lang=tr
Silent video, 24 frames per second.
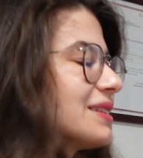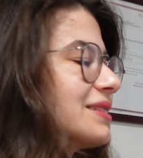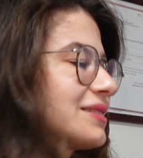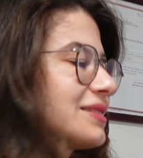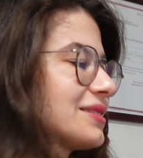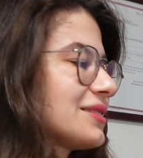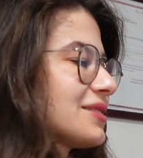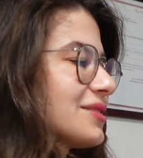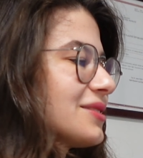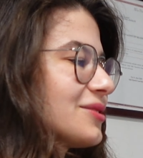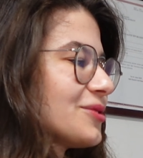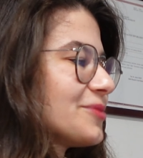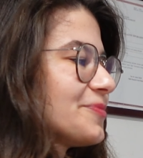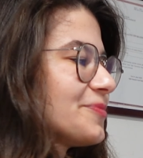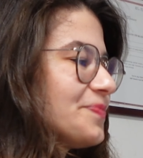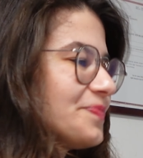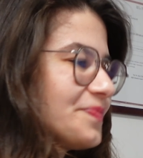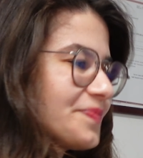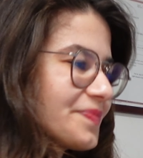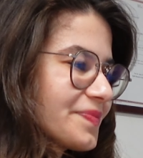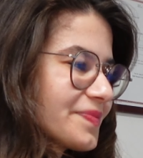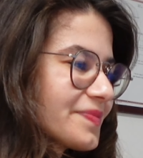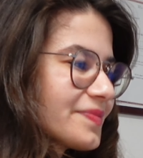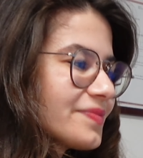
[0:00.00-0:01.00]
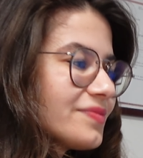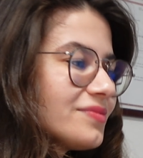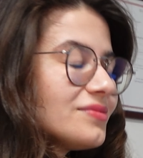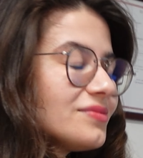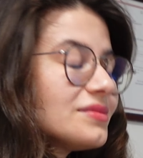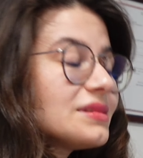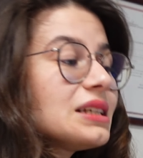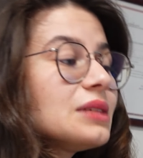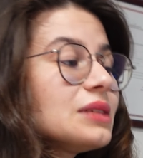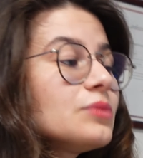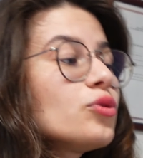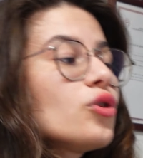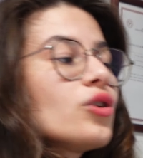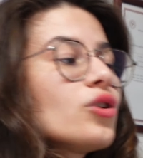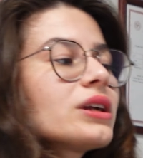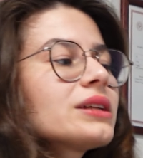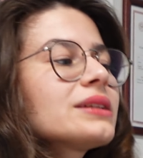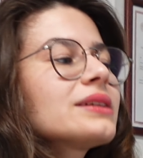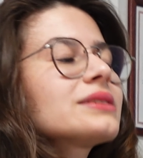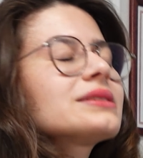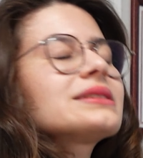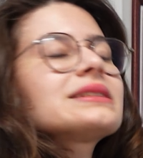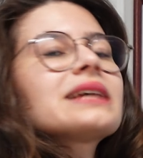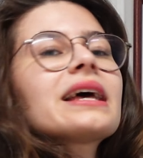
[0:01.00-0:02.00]
Savaş vereyim. Ki bu
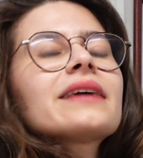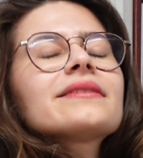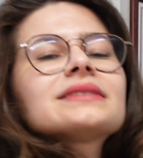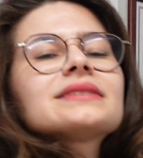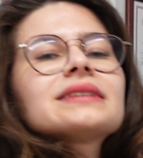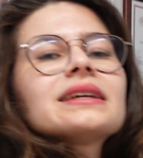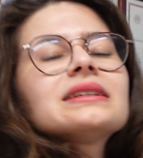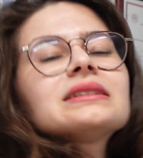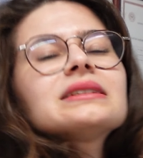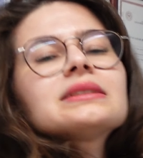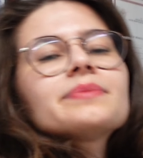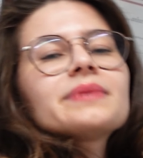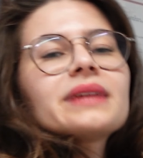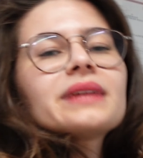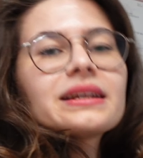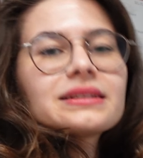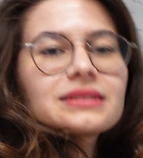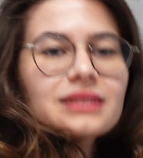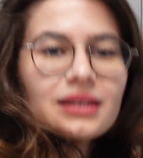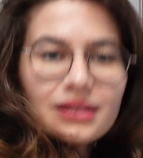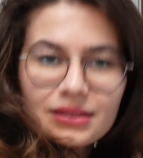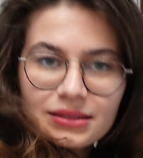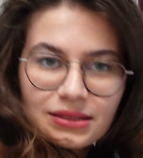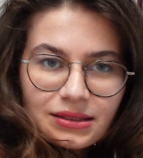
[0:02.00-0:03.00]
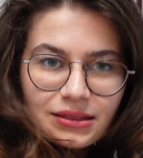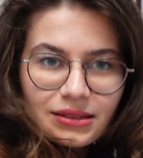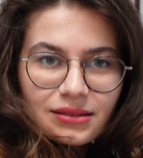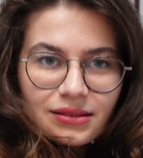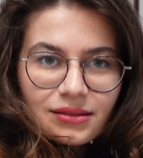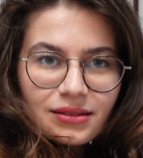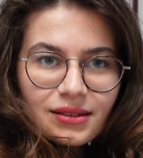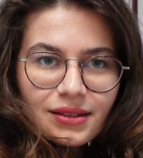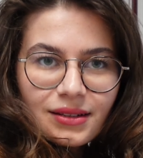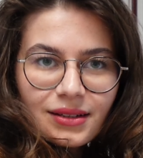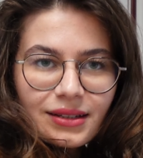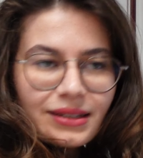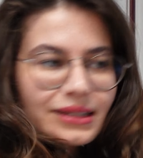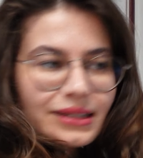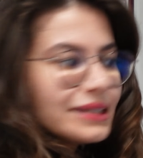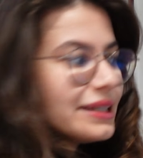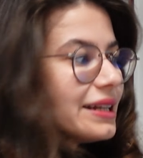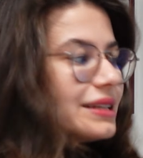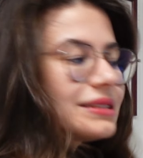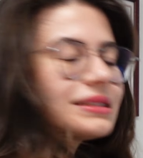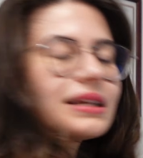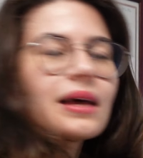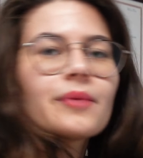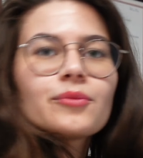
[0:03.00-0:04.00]
arada sevseniz bile tadını
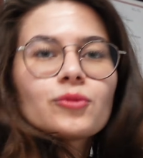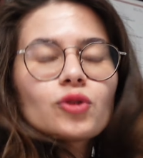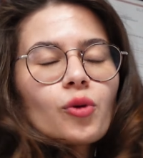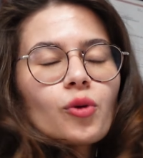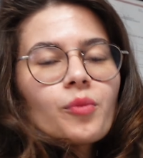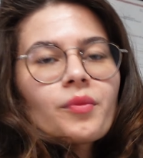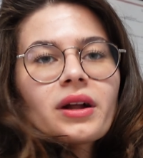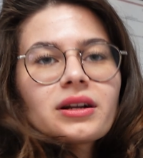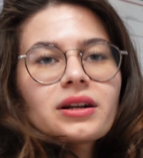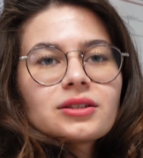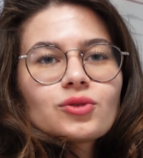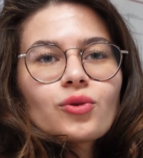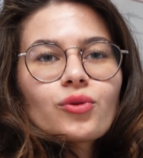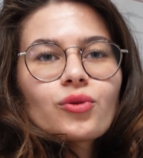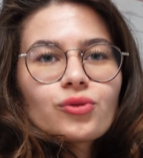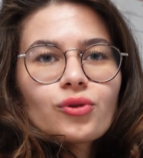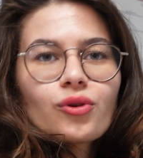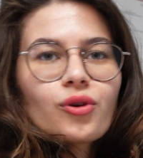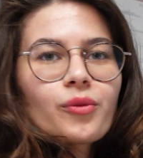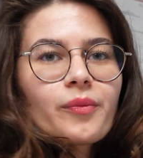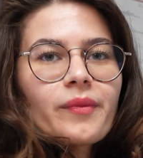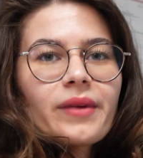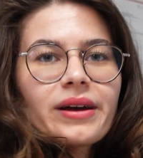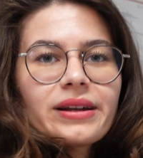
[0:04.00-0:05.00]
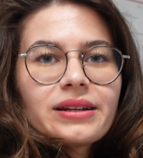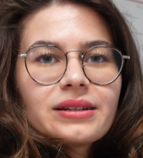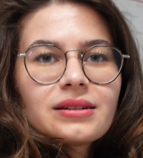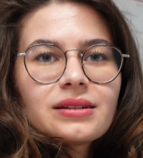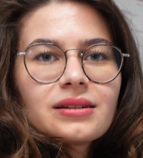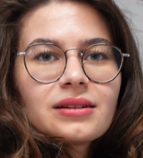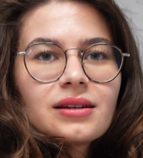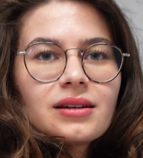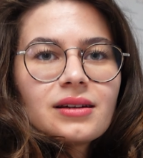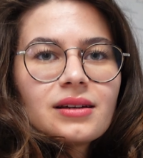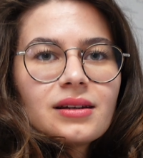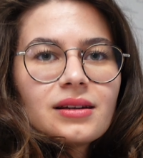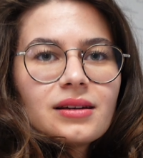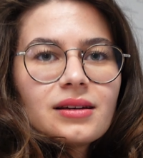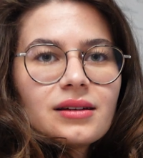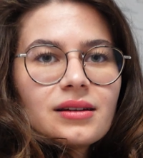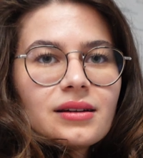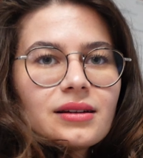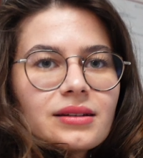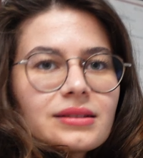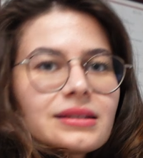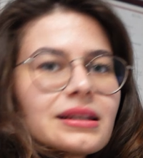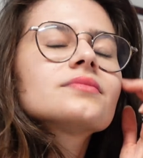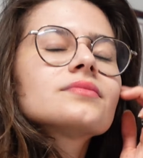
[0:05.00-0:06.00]
yine semptomlar çok normal.
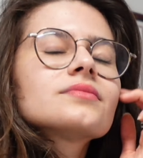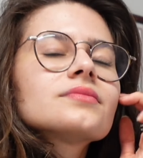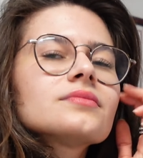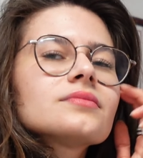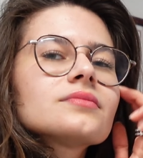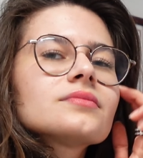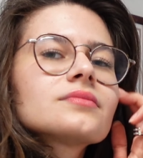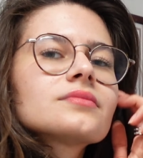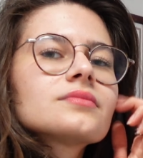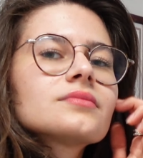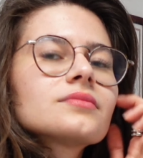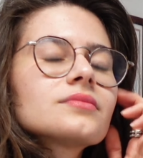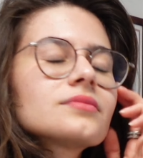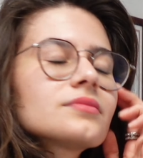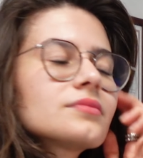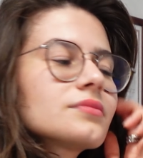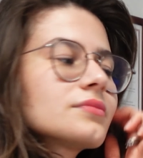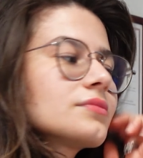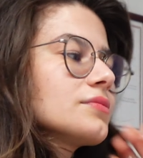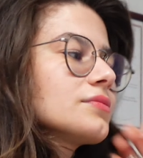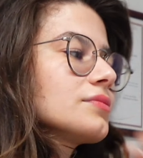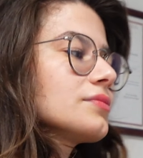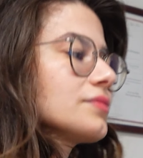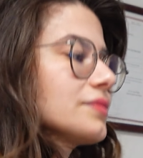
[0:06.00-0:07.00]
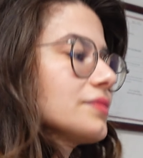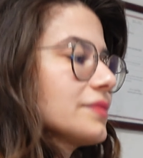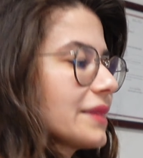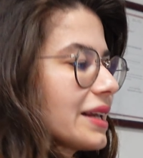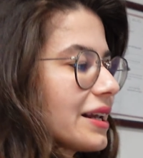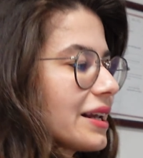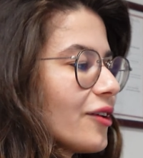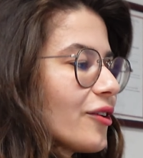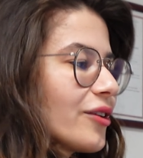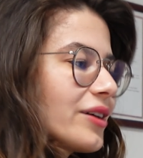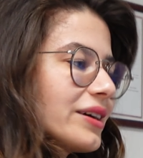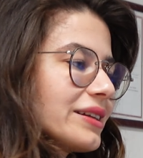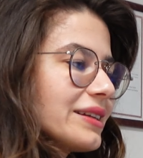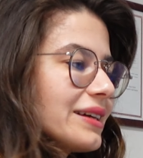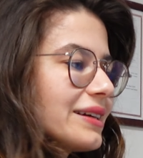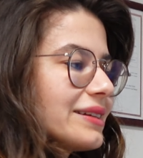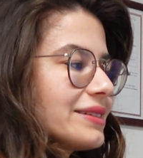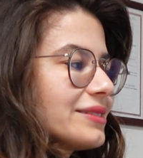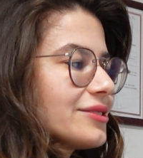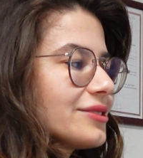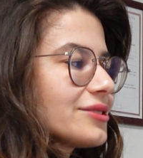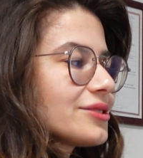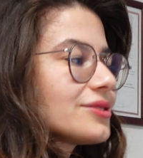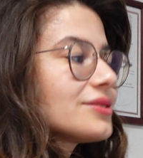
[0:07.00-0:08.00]
E, akşam görün bir de beni. O
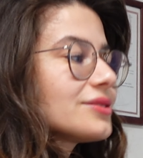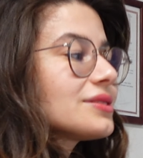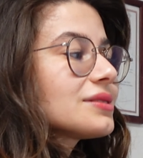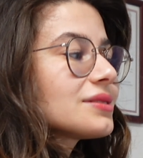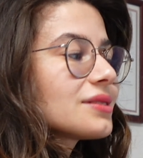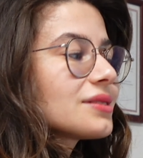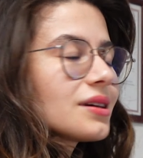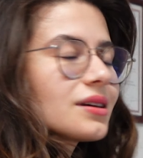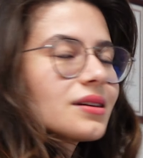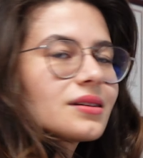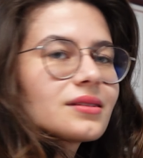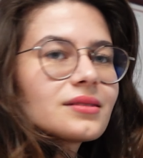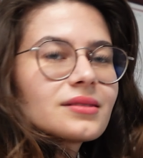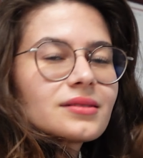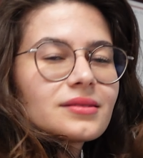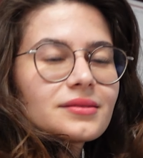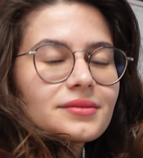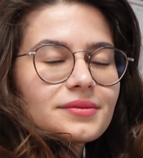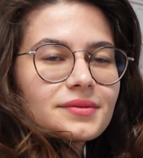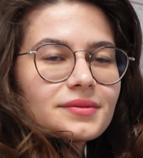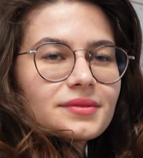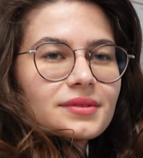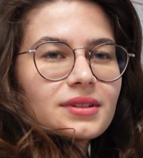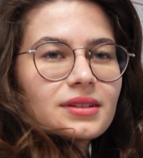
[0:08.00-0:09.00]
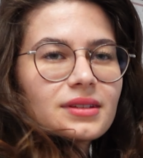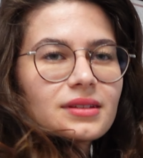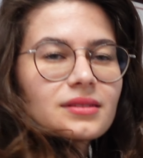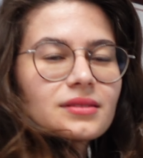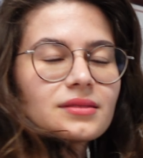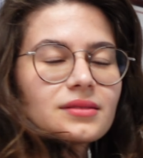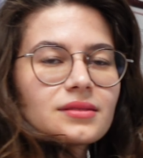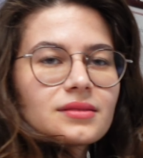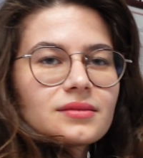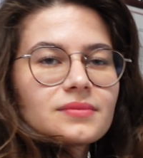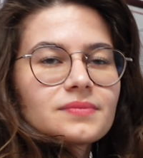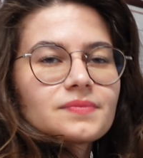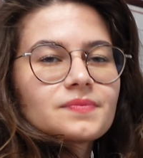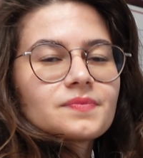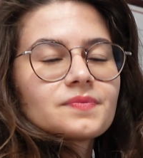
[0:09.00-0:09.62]
kadar diyorsun. Ben eve gittiğimde hani şey